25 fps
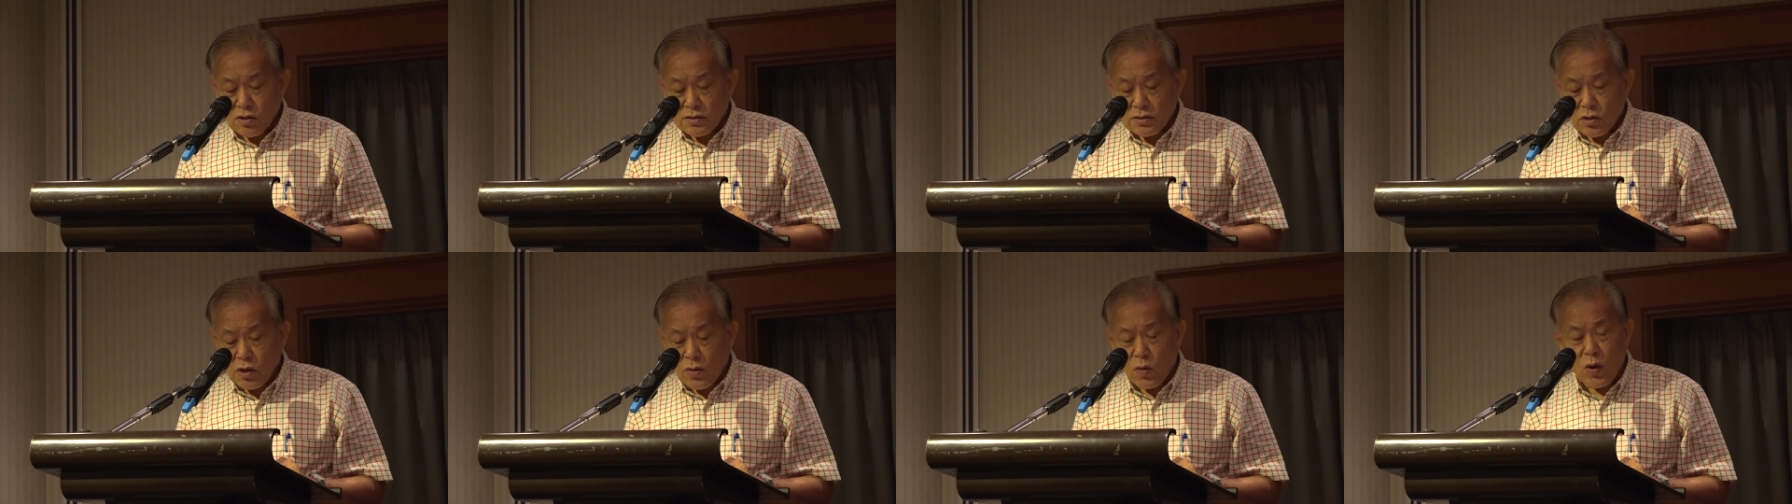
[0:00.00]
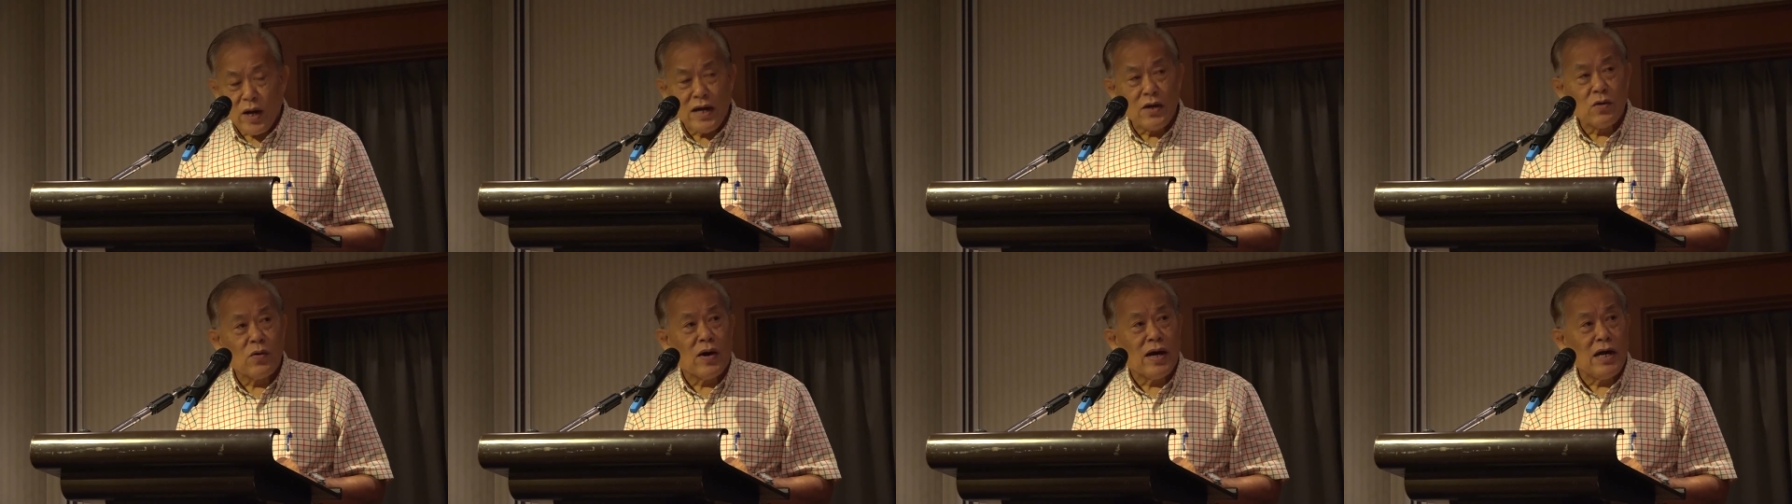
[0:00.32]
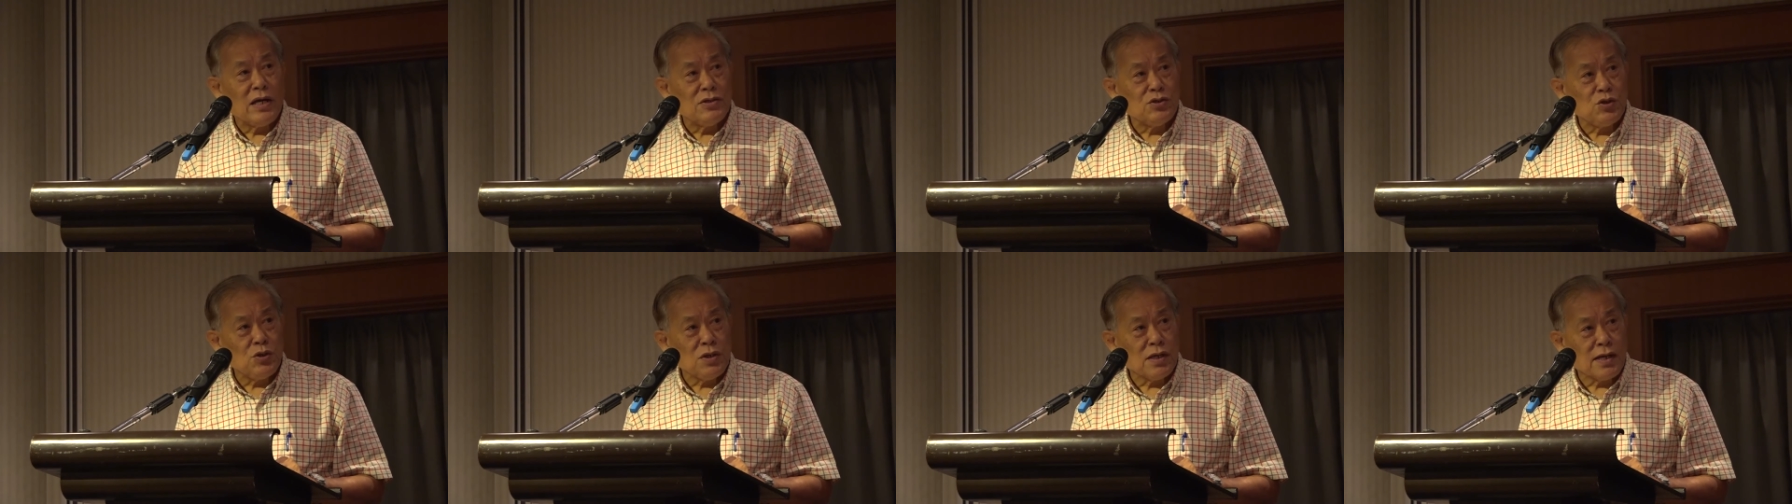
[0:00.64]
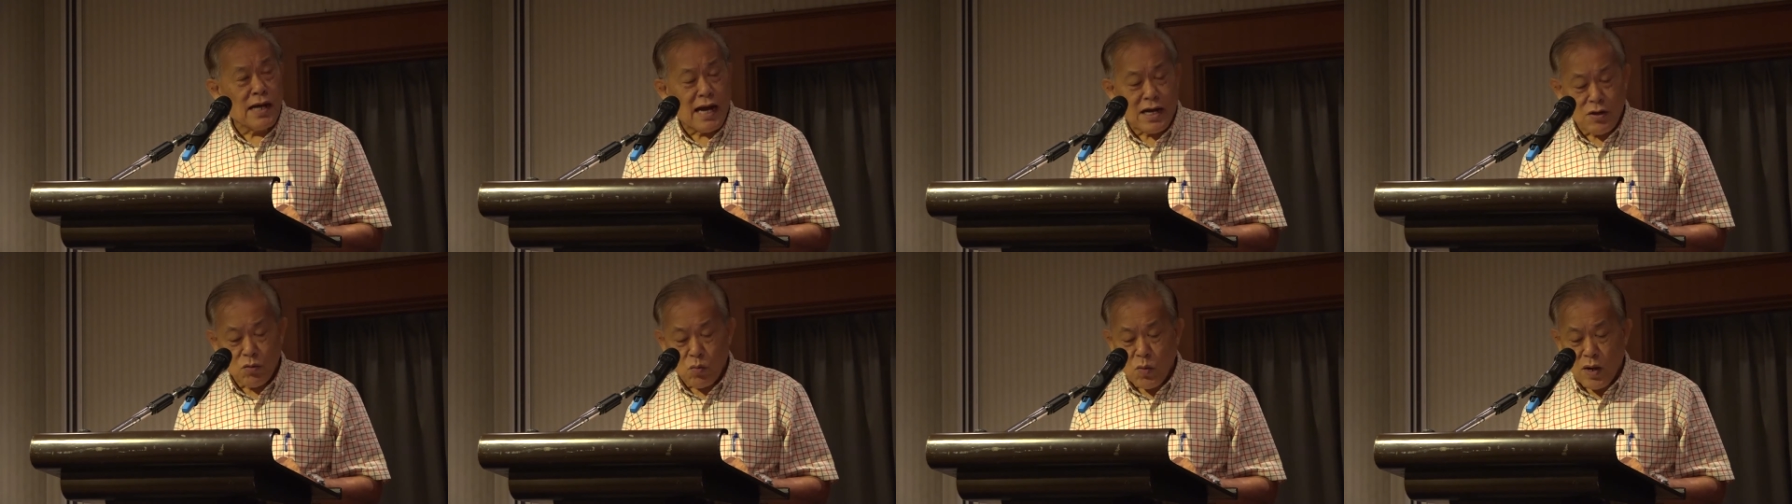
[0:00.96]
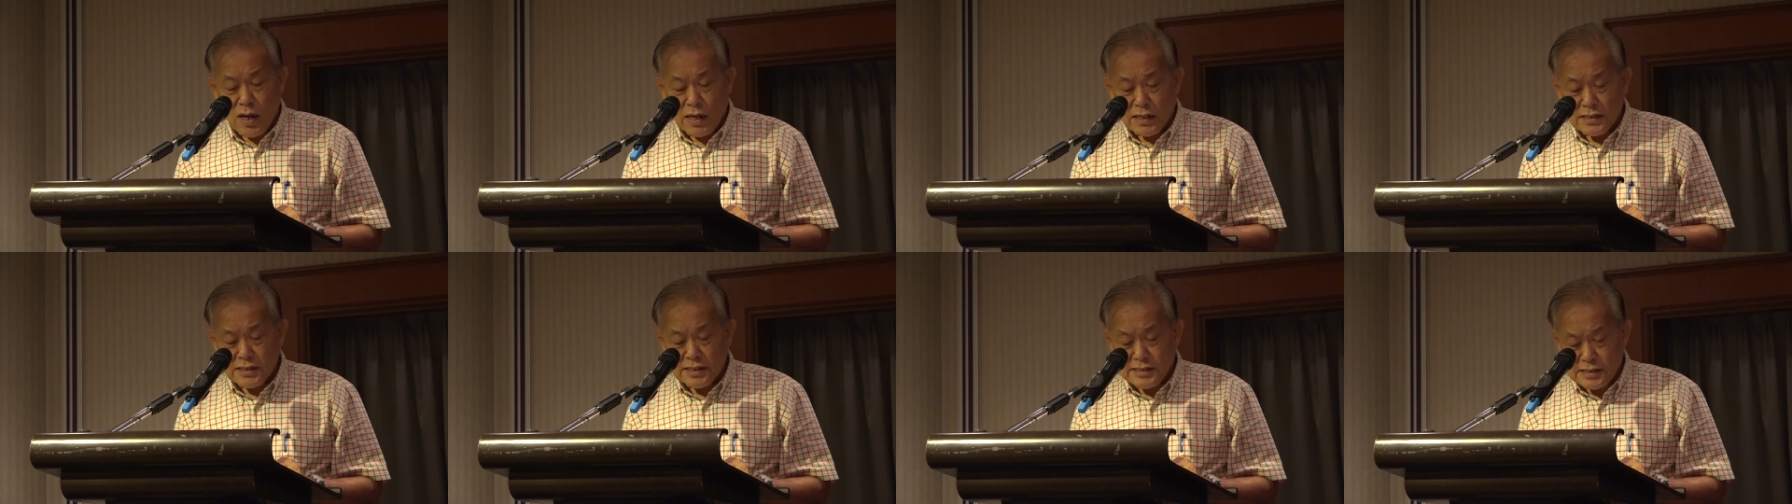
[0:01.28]
快快去看
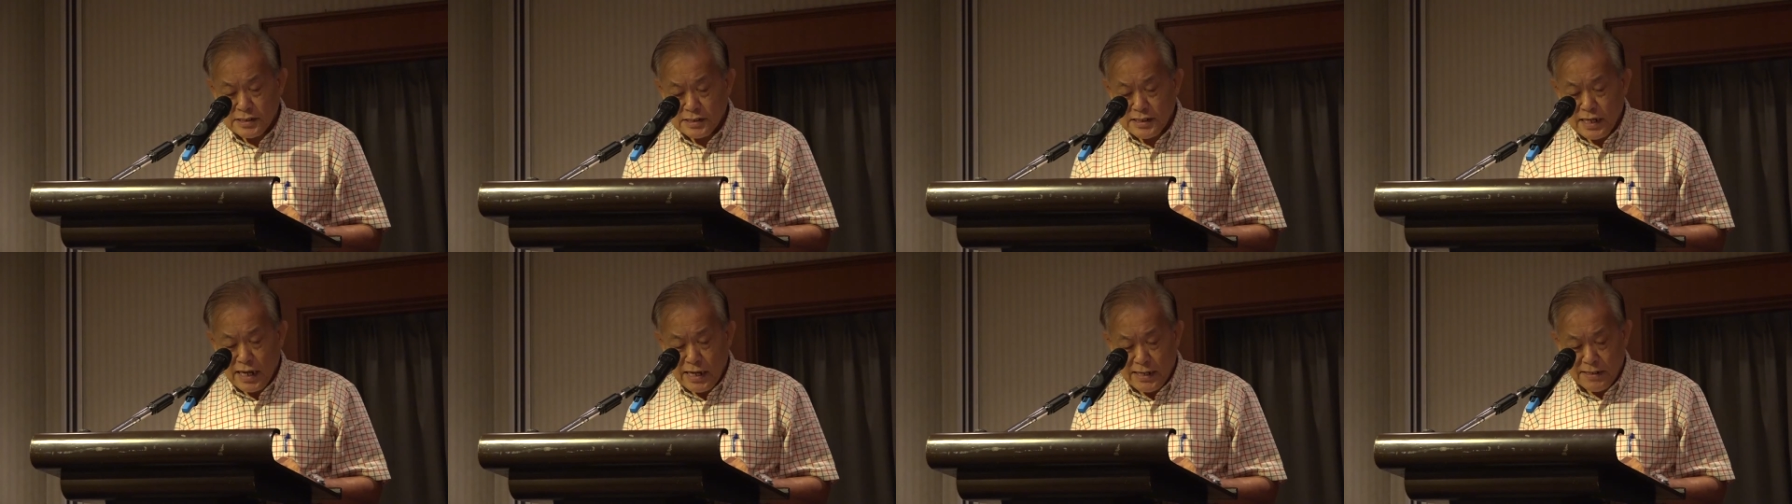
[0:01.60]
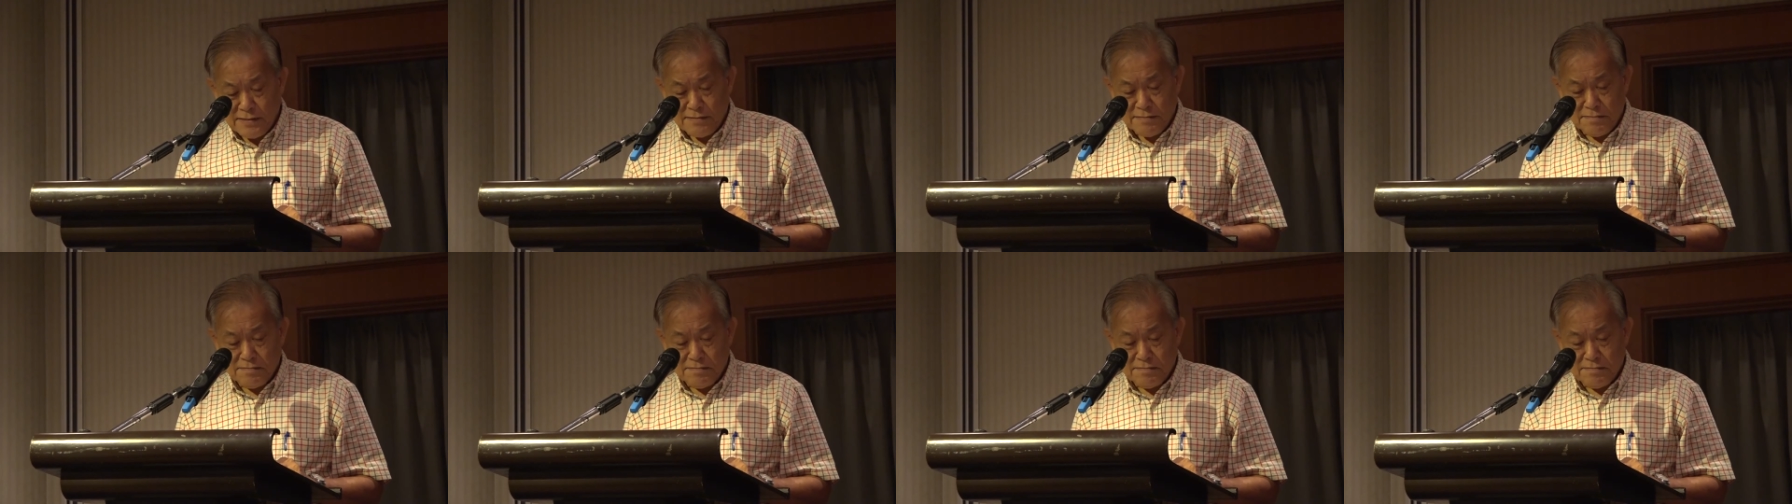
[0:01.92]
望在。